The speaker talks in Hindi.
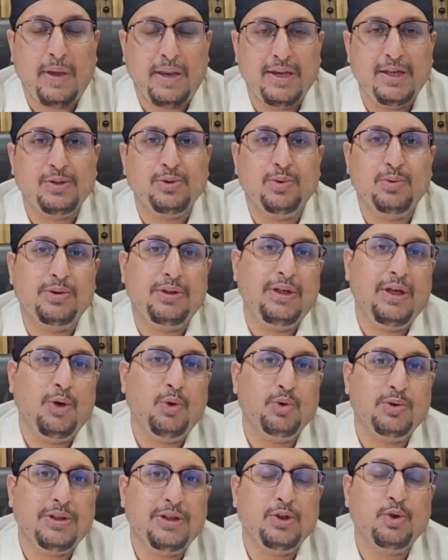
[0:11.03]
पेनिस होती है
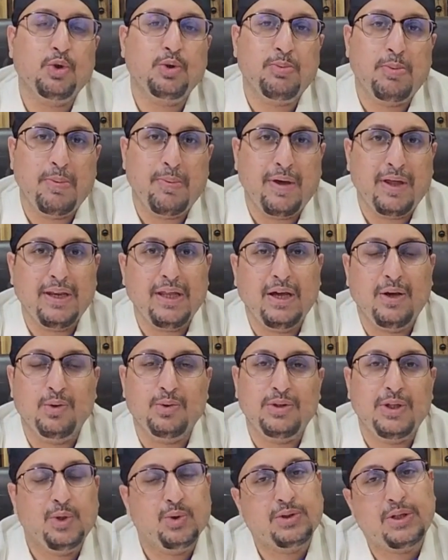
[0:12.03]
उसकी कुछ बीमारियाँ
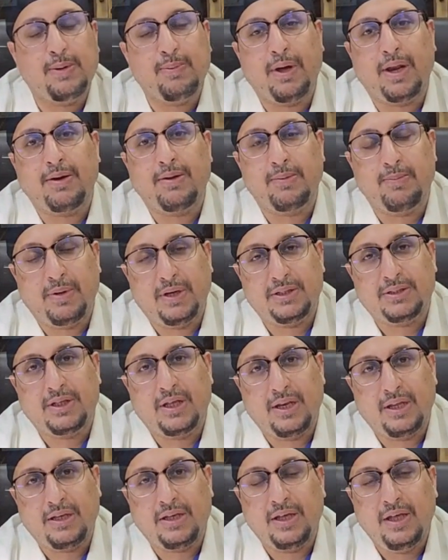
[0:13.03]
होती हैं उसके बारे में बात
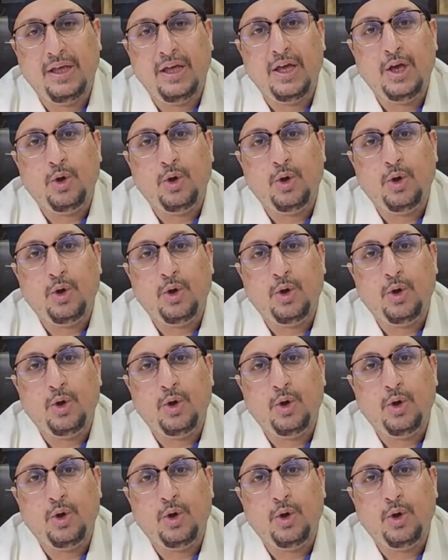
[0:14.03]
करेंगे